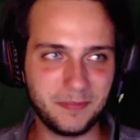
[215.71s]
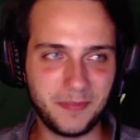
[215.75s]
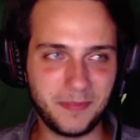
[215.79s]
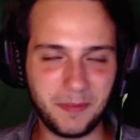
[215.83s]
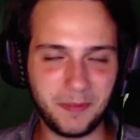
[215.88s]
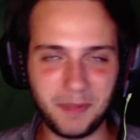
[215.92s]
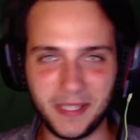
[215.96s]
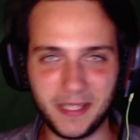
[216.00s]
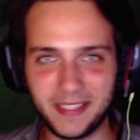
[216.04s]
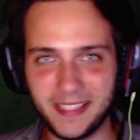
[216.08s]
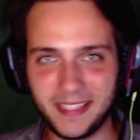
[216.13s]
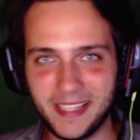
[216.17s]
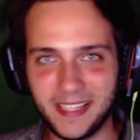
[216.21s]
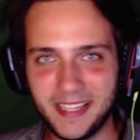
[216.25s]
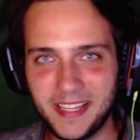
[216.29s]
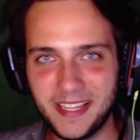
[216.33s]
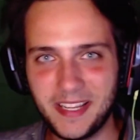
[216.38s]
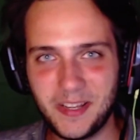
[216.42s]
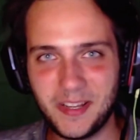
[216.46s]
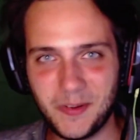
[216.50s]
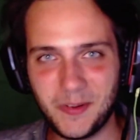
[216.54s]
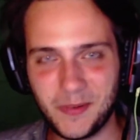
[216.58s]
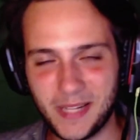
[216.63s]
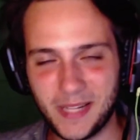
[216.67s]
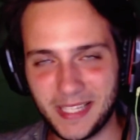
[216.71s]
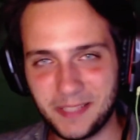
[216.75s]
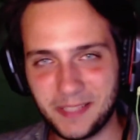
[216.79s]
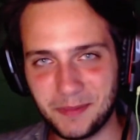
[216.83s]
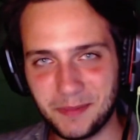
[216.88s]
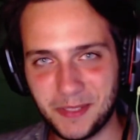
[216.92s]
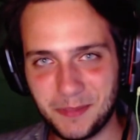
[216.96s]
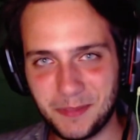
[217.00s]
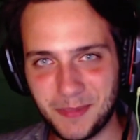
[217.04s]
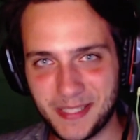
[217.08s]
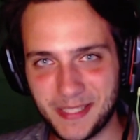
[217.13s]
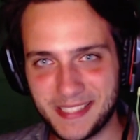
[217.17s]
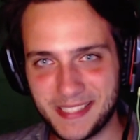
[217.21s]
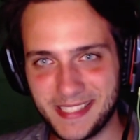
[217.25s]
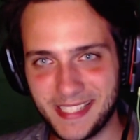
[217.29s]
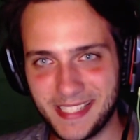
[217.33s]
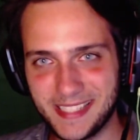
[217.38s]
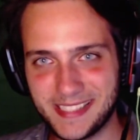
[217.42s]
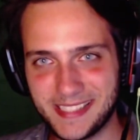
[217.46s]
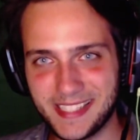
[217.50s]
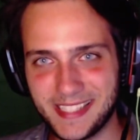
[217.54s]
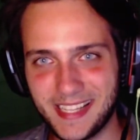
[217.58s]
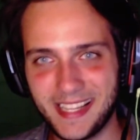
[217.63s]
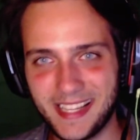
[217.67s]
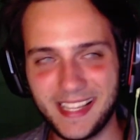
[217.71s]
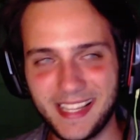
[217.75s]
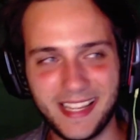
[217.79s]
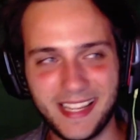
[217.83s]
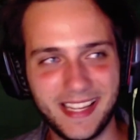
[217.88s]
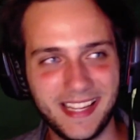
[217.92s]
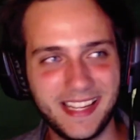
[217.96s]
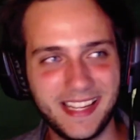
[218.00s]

abbiate un attimo di pazienza e